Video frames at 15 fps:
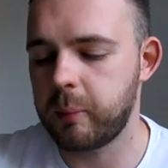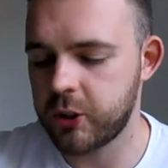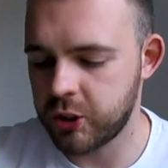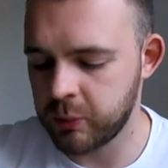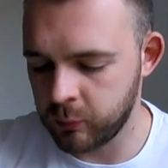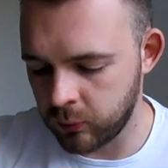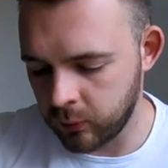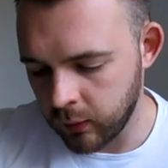
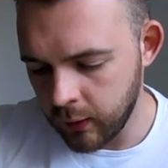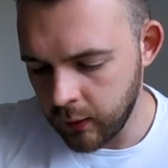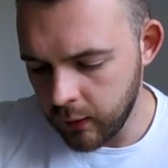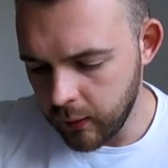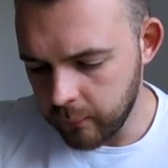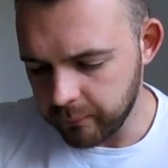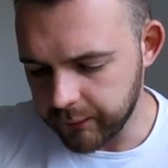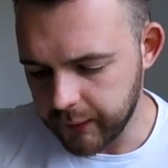почему
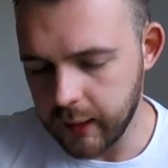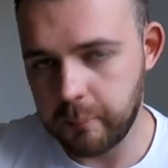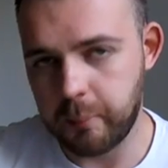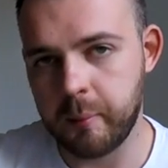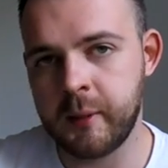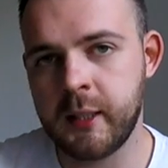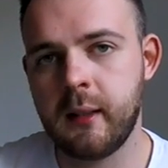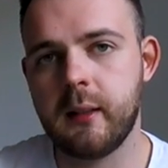я
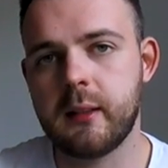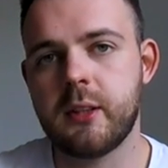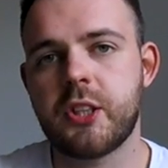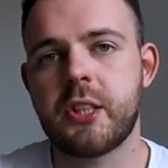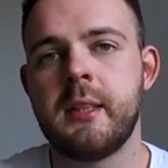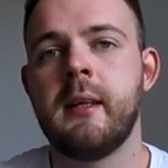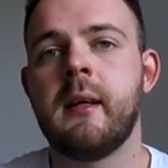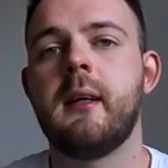поменял
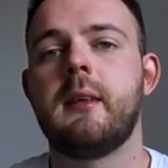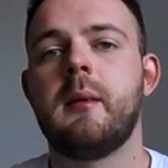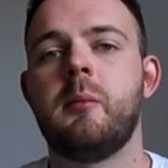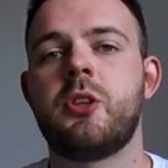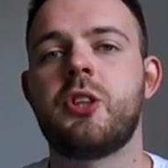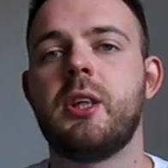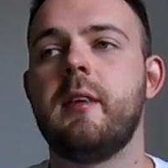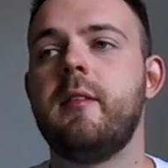отношение к
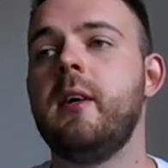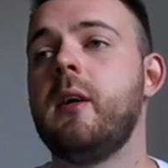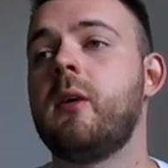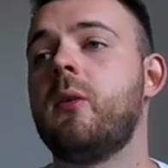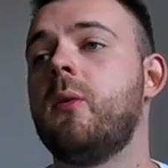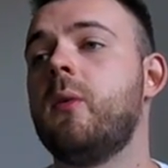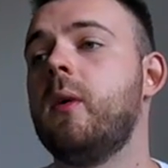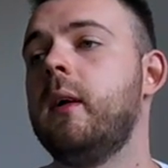этому
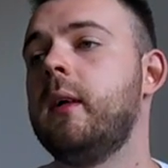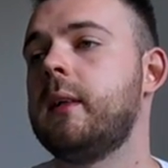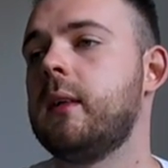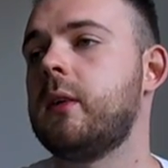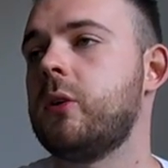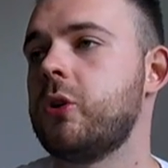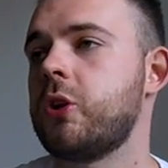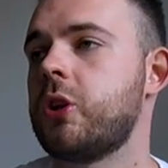человеку, это
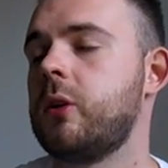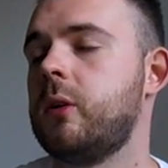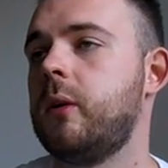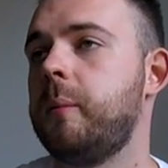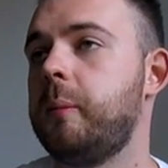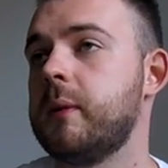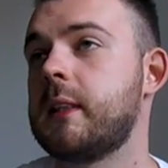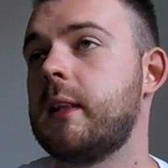то,
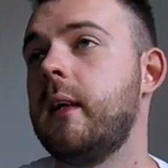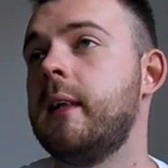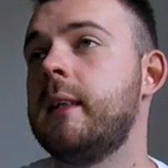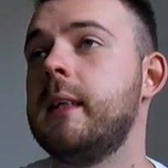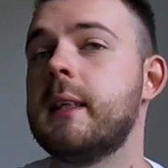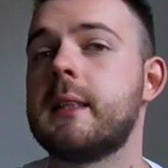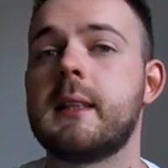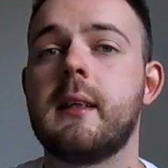что после
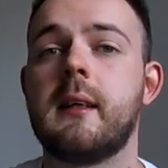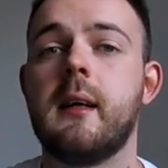Одессы,